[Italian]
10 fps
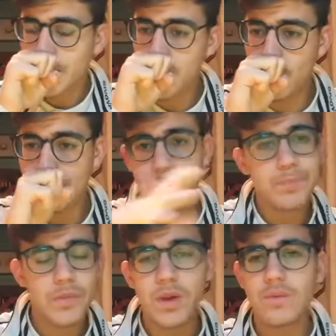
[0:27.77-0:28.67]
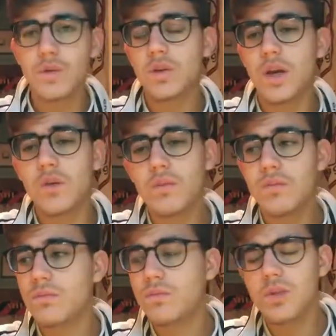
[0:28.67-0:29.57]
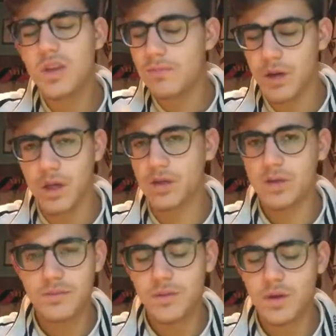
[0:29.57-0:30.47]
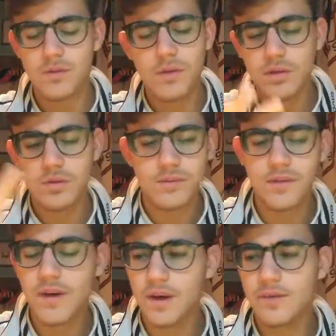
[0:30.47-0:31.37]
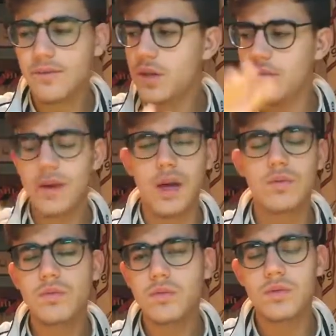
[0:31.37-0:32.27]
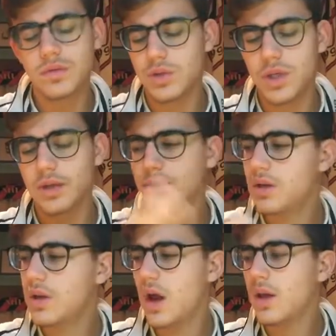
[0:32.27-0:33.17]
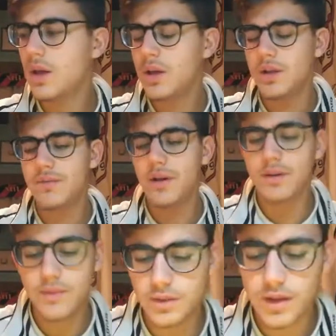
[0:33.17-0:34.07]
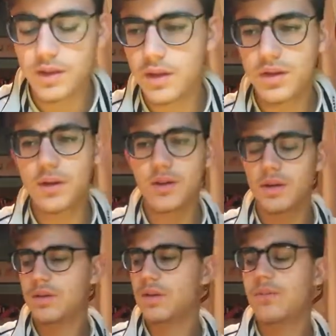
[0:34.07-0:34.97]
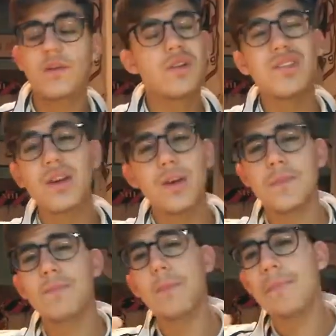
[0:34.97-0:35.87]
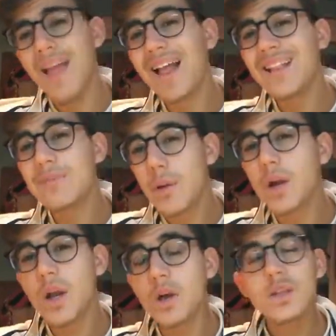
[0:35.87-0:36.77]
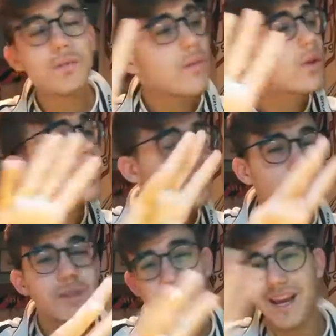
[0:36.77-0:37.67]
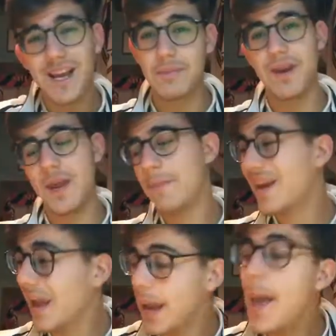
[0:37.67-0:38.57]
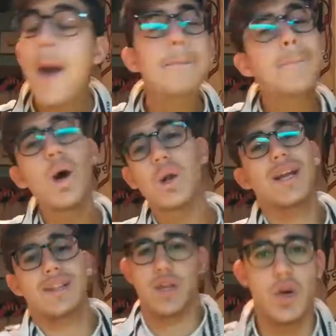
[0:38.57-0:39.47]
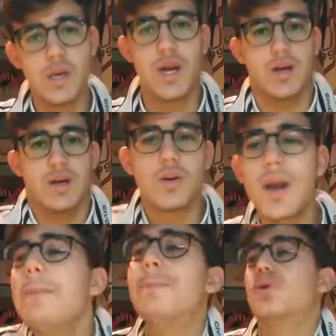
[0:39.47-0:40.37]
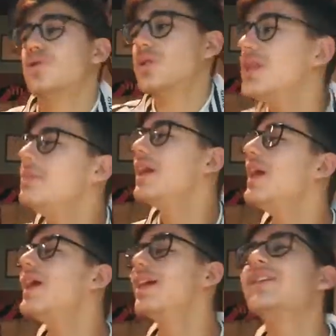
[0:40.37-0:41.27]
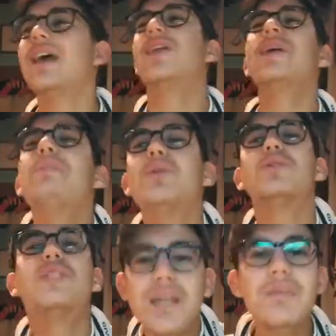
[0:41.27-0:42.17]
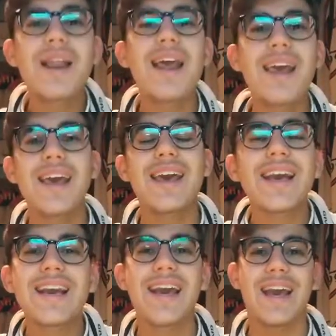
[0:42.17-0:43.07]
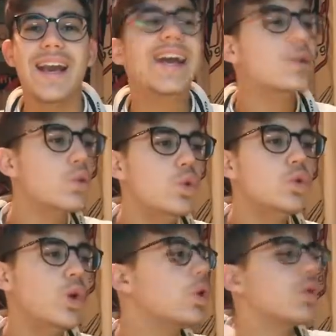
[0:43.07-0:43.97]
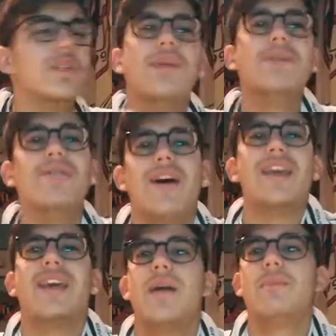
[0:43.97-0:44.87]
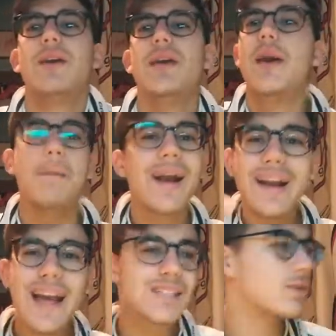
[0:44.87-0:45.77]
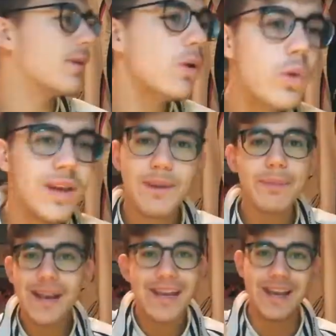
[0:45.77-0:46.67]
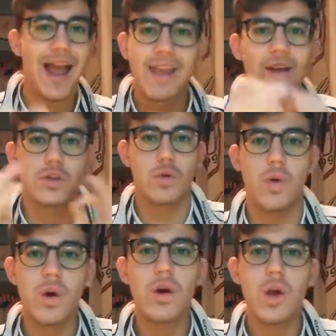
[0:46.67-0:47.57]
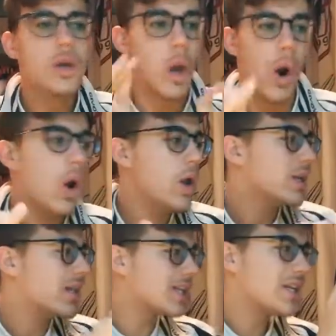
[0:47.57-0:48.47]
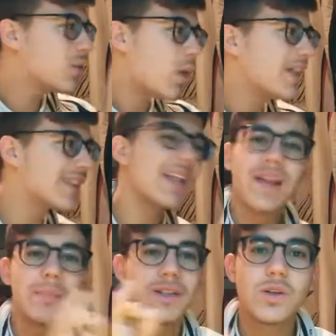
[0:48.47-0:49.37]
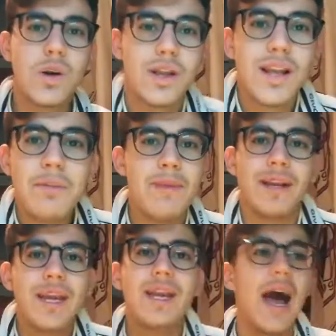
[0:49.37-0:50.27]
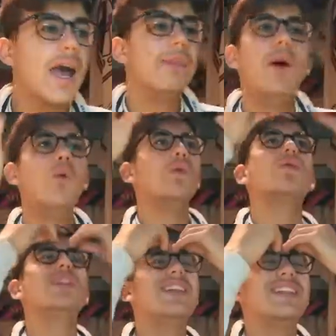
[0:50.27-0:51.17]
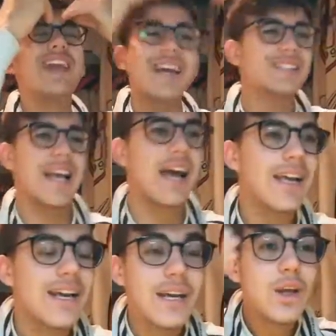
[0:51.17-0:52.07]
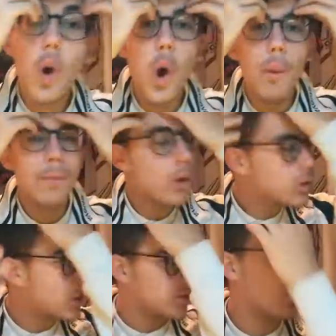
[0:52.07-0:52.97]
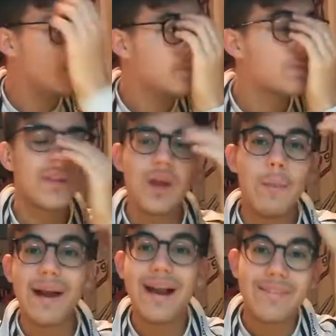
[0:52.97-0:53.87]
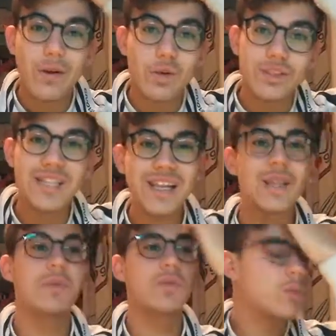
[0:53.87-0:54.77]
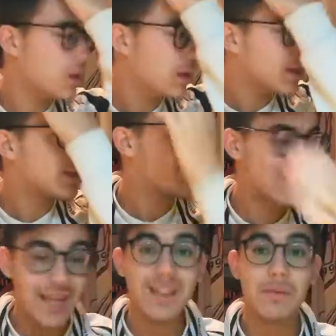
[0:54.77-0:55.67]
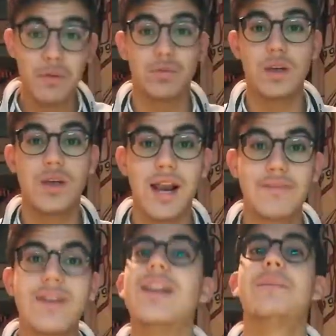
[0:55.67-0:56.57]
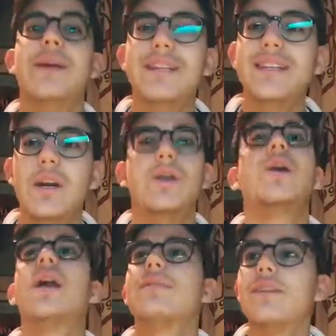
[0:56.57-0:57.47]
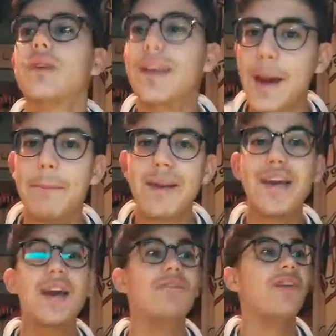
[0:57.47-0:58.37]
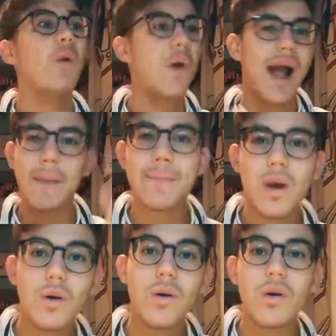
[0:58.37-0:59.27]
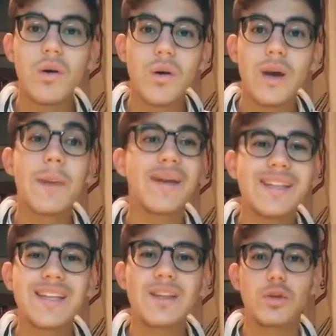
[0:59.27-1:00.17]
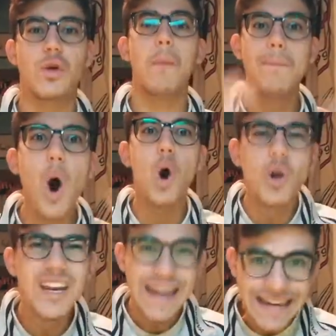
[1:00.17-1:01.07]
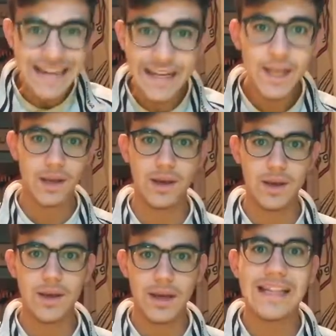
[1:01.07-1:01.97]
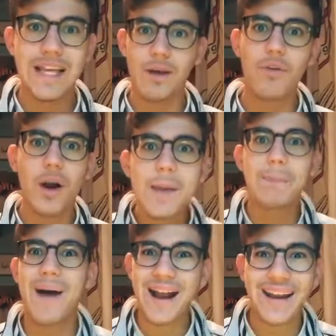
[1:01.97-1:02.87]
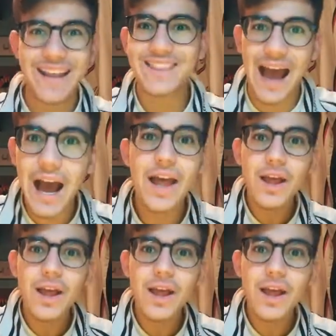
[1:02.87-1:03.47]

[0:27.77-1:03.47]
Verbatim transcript: Allora, voglio dire, voglio dire poche cose. non voglio che il video venga lungo, non c'è anche voglia di, fare, di tan- dire tante cose. Però voglio dire tan- poche cose, ma voglio spiegarle bene. Perché, porca troia, non è possibile, cioè non è possibile che Gattuso non sappia fare i cambi. Ma cazzo, ma lui in panchina è da solo? No, c'ha 50 altre persone là in panchina, ma uno di testa. Io ho, ho detto, mancavano 7 minuti, 7 minuti, alla fine della partita non ho ancora fatto i cambi, fa un cambio e mette dentro Borini e tira fuori Paquetà.